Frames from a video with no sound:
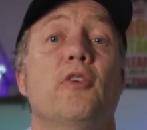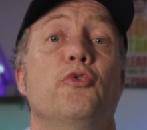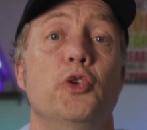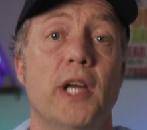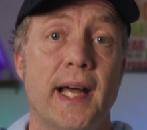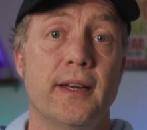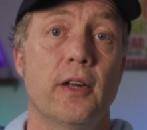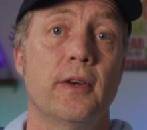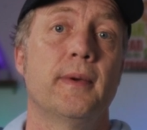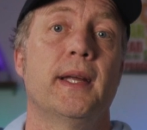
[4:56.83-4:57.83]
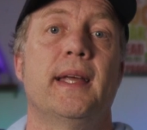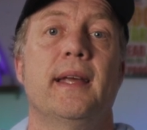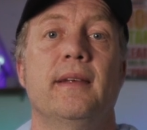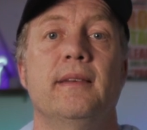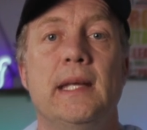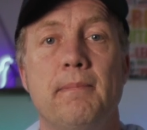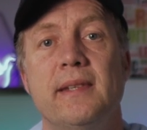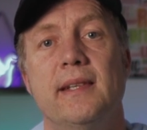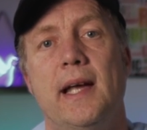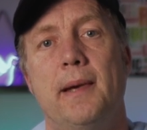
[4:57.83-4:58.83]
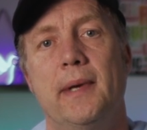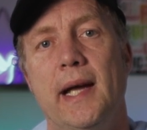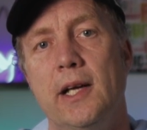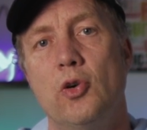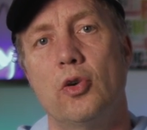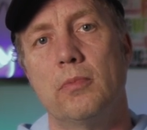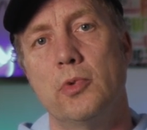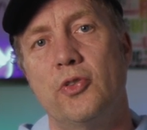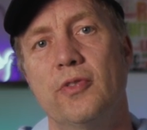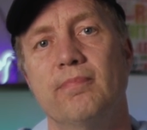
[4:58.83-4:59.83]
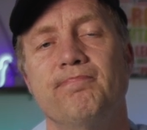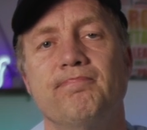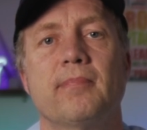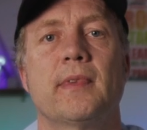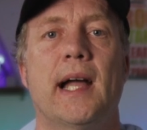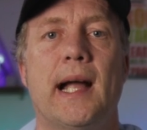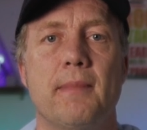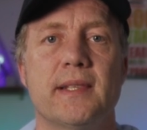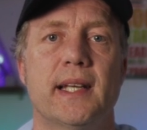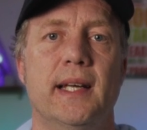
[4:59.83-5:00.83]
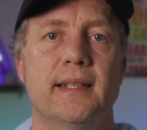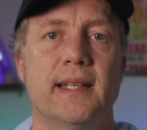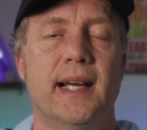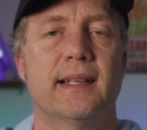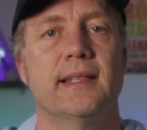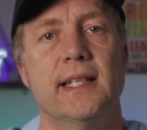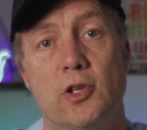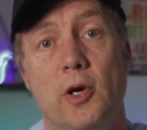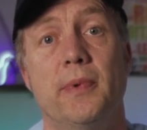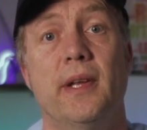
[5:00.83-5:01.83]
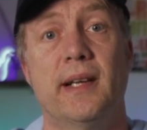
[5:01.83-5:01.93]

Für die anderen, die ein bisschen nach dem Geld gucken müssen, da kann man sicherlich sagen, es kommt